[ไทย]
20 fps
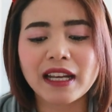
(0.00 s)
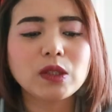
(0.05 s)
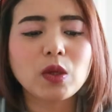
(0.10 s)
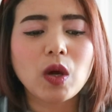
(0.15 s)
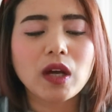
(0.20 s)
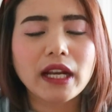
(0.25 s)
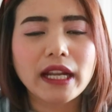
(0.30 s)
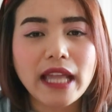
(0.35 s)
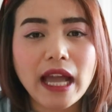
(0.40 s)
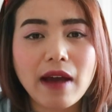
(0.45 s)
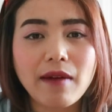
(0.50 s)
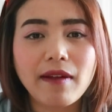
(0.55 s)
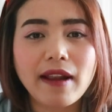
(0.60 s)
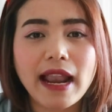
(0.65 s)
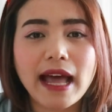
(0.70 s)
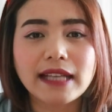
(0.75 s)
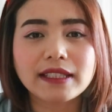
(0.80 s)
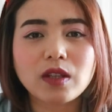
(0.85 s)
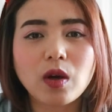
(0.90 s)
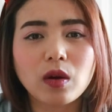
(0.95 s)
ช่วงระยะเว
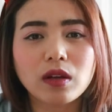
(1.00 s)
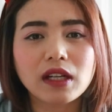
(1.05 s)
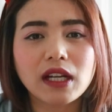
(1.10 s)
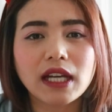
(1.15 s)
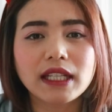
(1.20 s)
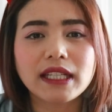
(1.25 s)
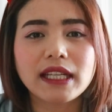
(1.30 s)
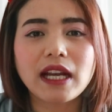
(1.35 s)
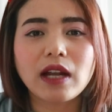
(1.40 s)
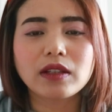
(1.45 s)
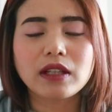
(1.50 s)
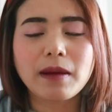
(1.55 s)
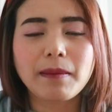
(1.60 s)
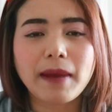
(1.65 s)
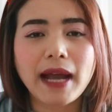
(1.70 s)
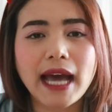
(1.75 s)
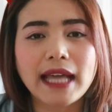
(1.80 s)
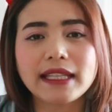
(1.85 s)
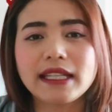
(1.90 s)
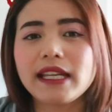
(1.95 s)
ลา 2 เดือนที่เรา
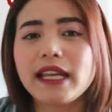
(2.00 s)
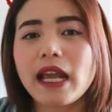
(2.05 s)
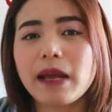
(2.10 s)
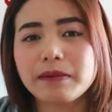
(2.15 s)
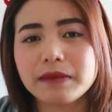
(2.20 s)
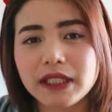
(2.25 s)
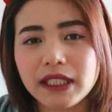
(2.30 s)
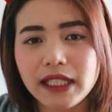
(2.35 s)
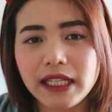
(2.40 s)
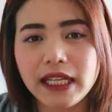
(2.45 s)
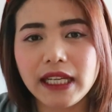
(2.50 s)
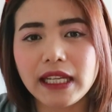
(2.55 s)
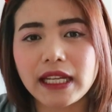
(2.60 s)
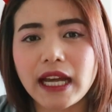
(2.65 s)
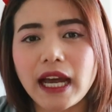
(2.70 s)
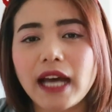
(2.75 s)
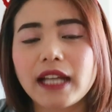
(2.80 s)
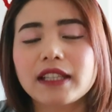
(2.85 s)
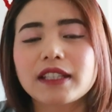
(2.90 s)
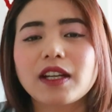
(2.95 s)
ทำงานที่ MCD
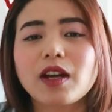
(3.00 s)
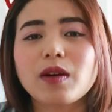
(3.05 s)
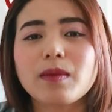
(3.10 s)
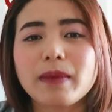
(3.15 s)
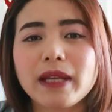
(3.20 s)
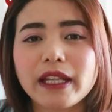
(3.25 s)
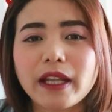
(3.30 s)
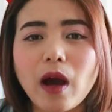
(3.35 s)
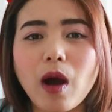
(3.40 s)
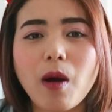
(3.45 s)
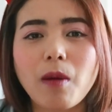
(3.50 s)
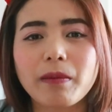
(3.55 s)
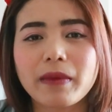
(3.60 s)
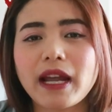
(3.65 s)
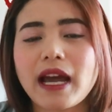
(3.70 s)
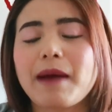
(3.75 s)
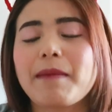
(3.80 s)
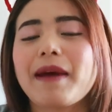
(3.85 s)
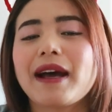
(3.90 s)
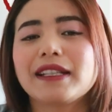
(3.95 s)
นะคะก็มีทอม
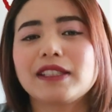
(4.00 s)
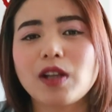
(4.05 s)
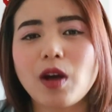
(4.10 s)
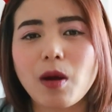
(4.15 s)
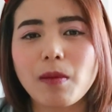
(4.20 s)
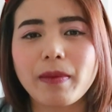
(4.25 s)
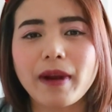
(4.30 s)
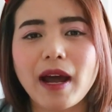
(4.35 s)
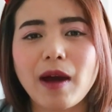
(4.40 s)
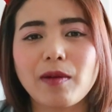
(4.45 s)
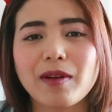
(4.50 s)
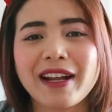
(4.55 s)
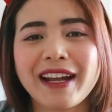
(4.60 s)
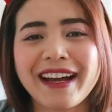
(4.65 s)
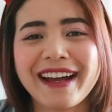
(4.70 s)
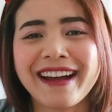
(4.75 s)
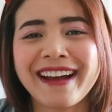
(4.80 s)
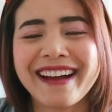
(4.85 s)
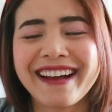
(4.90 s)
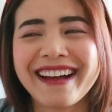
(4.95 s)
นะคะมาชอบเรา
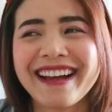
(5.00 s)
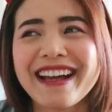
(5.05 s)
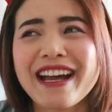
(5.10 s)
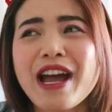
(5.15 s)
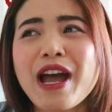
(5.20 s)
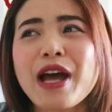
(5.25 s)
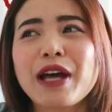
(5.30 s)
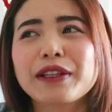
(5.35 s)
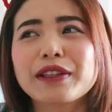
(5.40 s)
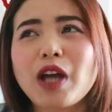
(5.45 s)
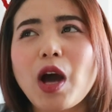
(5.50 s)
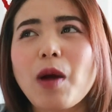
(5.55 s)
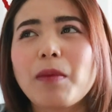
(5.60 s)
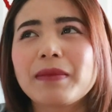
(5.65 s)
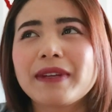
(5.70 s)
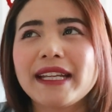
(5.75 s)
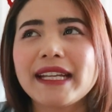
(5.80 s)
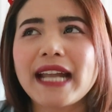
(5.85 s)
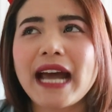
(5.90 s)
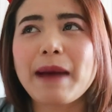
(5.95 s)
ทอม
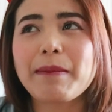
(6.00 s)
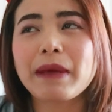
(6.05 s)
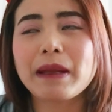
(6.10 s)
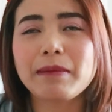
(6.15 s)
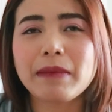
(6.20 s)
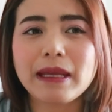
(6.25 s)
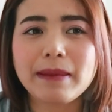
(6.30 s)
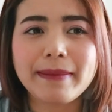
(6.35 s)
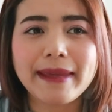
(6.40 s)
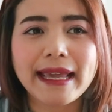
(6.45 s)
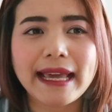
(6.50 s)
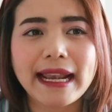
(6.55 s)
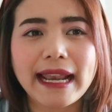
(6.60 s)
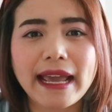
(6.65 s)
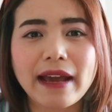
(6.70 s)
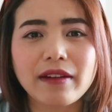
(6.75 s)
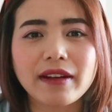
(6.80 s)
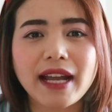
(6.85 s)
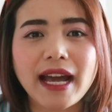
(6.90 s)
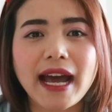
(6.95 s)
นี้นะคะมันมีเมีย
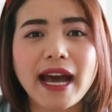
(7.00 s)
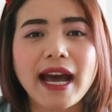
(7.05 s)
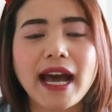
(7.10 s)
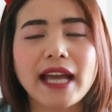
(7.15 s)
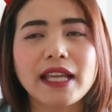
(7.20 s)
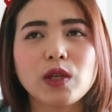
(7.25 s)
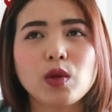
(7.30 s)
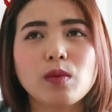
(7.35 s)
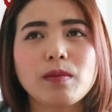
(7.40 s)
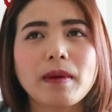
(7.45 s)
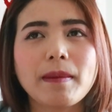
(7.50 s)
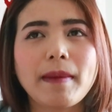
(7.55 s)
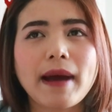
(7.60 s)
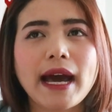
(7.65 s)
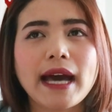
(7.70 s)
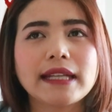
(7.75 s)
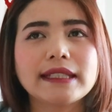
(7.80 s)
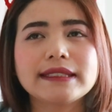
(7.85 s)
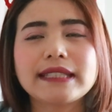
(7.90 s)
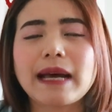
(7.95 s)
แล้วนะคะ อายุประ
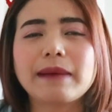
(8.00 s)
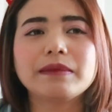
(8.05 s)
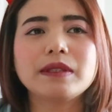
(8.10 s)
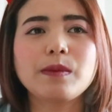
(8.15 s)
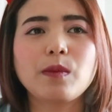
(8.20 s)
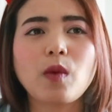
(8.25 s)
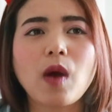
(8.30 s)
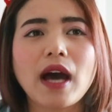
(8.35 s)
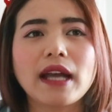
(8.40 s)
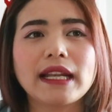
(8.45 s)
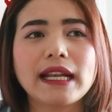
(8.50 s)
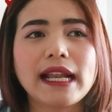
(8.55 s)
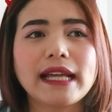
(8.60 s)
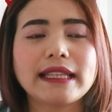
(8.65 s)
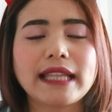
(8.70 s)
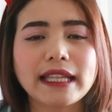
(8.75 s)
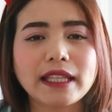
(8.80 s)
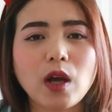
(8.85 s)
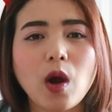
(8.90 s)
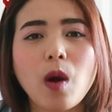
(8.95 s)
มาณ 30 กว่านี่แห
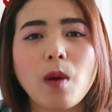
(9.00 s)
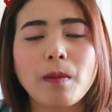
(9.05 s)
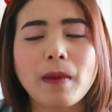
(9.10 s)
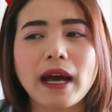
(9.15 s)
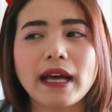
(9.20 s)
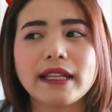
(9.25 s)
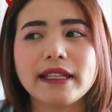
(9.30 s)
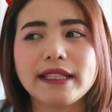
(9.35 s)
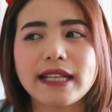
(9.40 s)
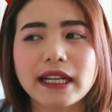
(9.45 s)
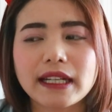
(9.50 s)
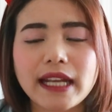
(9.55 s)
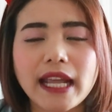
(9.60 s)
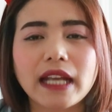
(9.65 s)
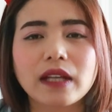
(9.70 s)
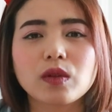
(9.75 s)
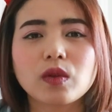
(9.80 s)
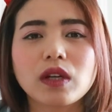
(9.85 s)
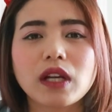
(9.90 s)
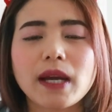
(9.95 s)
ละแต่ทอมอ่ะยัง
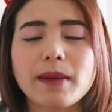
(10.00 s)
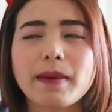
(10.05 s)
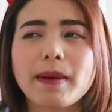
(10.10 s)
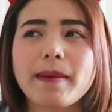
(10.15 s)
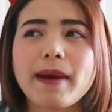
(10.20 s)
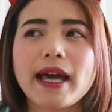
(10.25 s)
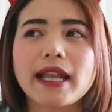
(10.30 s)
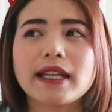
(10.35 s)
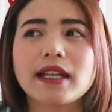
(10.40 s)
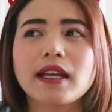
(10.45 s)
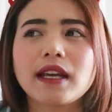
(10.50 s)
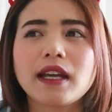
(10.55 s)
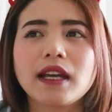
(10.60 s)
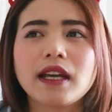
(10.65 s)
เด็กอยู่เลยประมาณ